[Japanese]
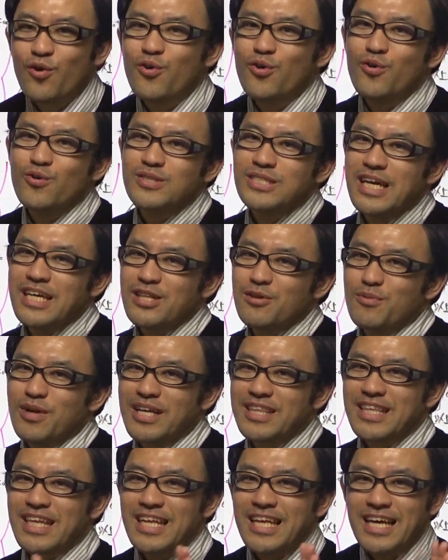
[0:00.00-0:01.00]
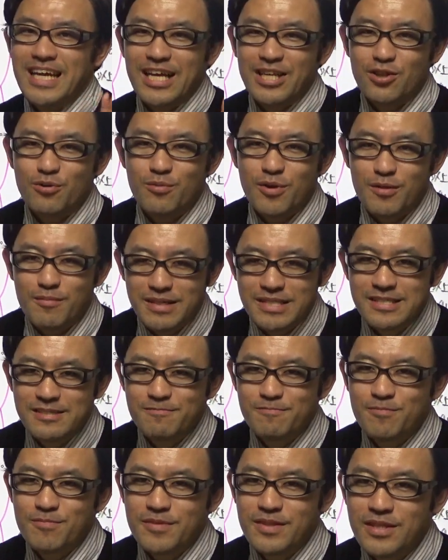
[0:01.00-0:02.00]
これを押さえてもらったらいいかなと思います。
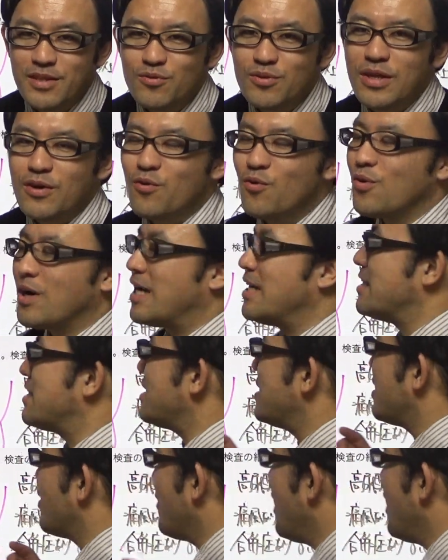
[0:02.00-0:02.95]
ということで今回につい